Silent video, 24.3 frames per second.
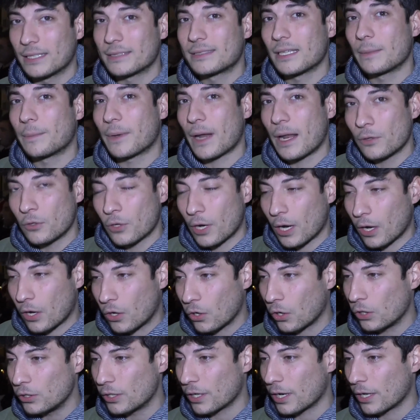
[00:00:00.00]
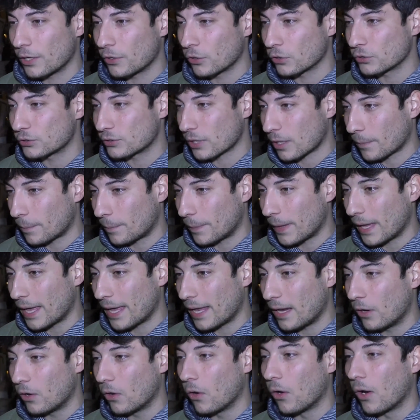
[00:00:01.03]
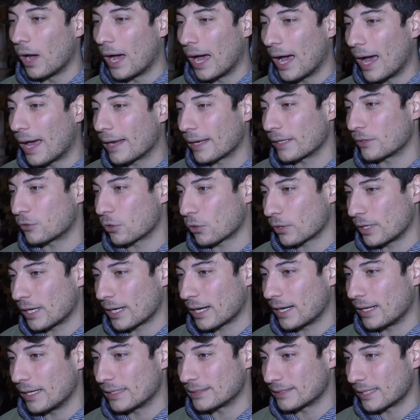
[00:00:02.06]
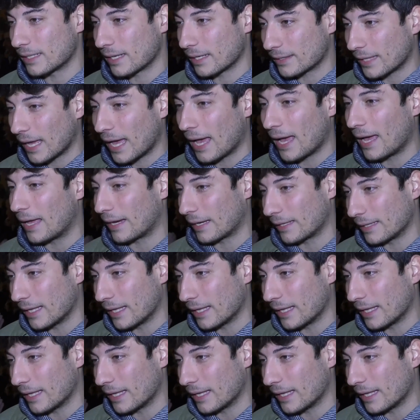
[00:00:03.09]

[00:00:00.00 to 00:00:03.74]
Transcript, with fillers: se sapranno raccogliere il nostro appello a ritornare alla serietà,